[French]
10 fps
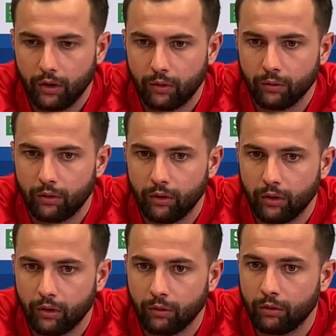contre,
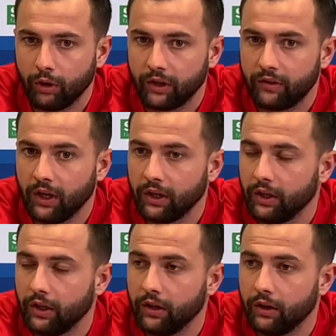le, contre Restar,
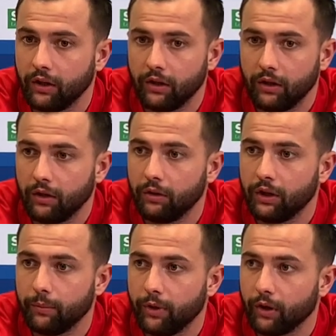qui est une des, une
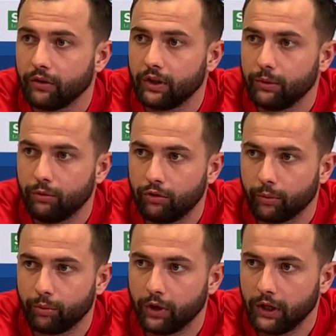des, meilleures équipes du
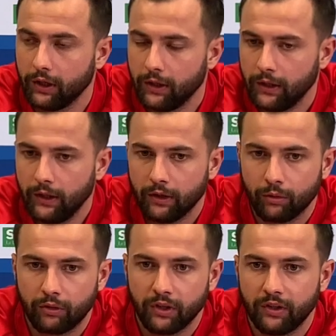championnat.
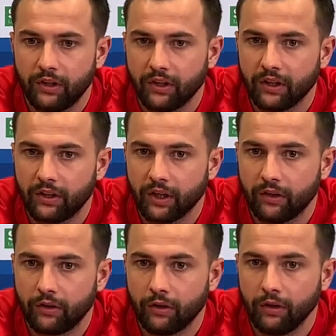Donc ça, c'est très
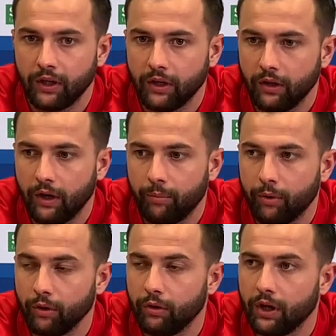intéressant et
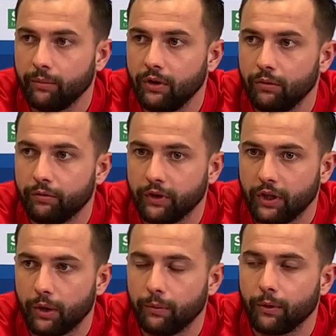l'apport de la mine nous fait
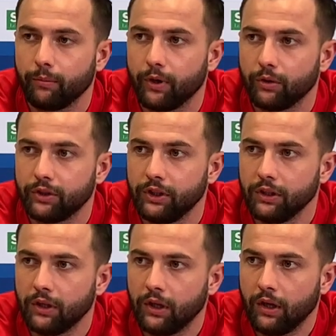énormément de bien aussi.
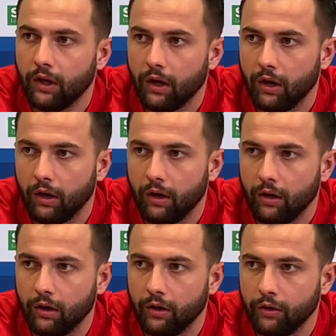
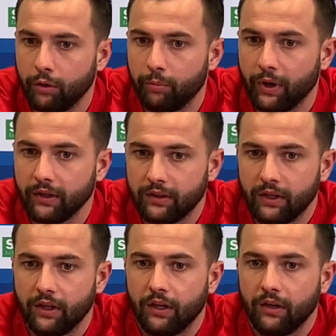Euh, de par
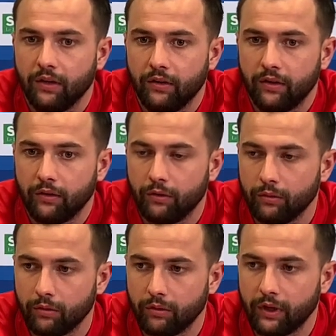sa,
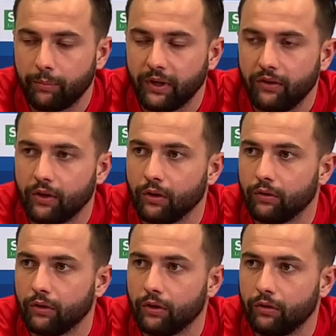sa,
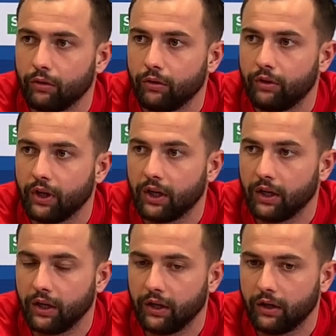prestance euh, sur le
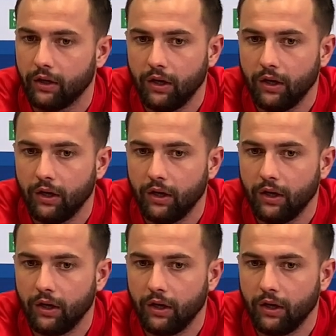terrain euh,